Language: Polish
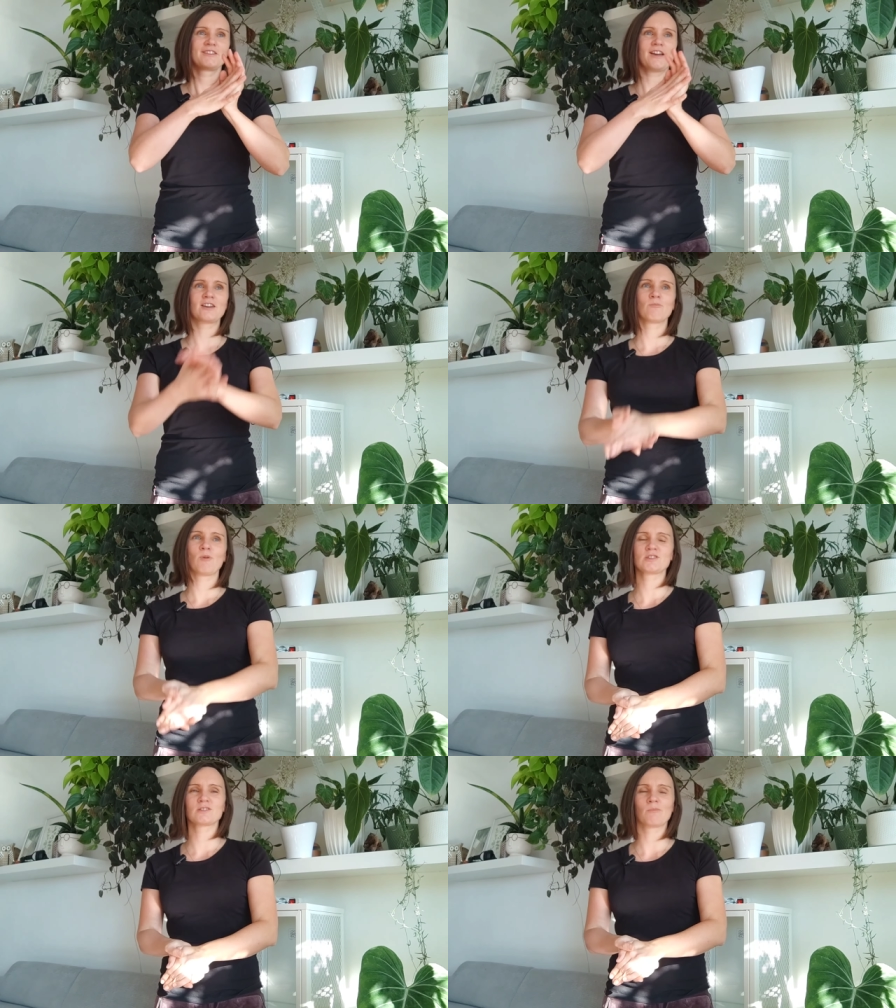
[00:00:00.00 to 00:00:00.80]
jakie
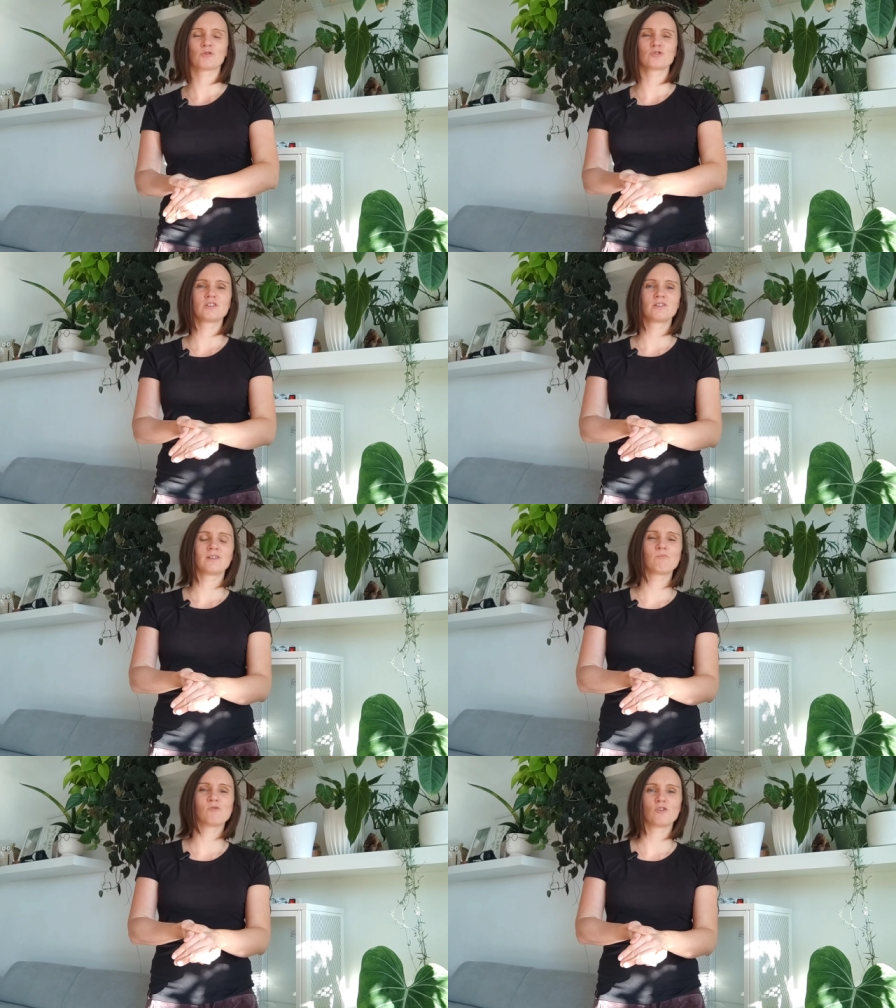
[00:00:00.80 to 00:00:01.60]
macie tam
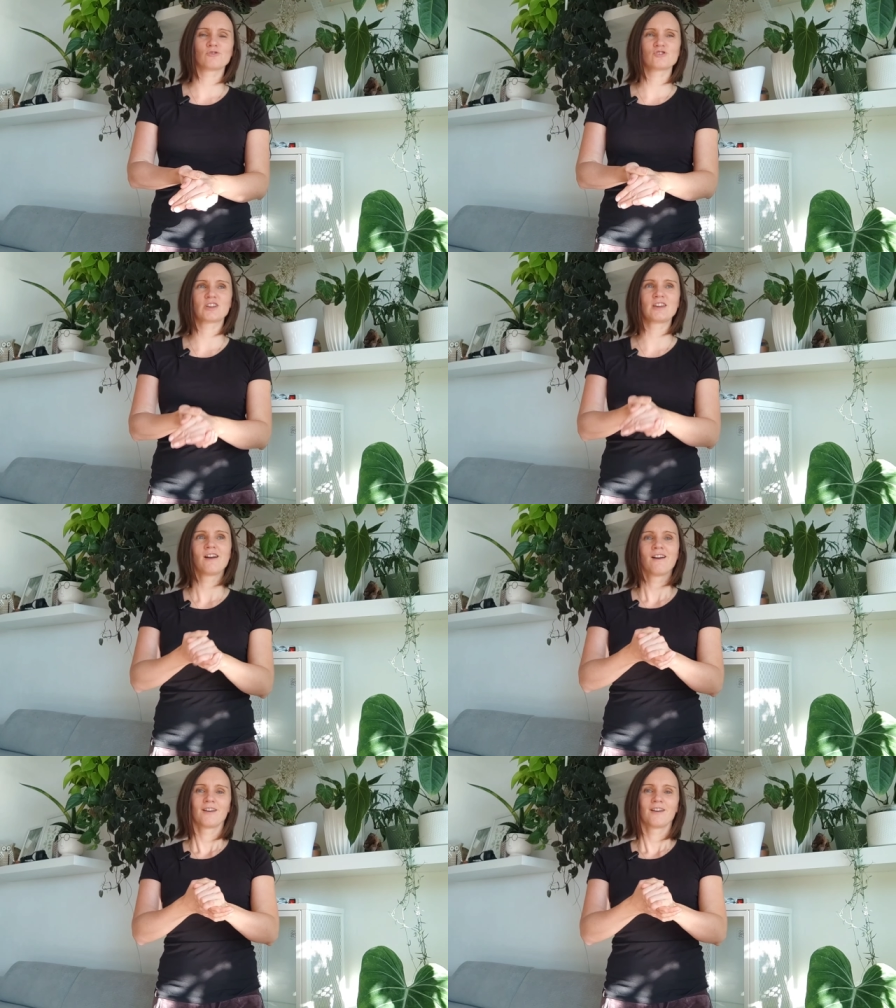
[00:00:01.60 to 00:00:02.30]
roślinne bolączki,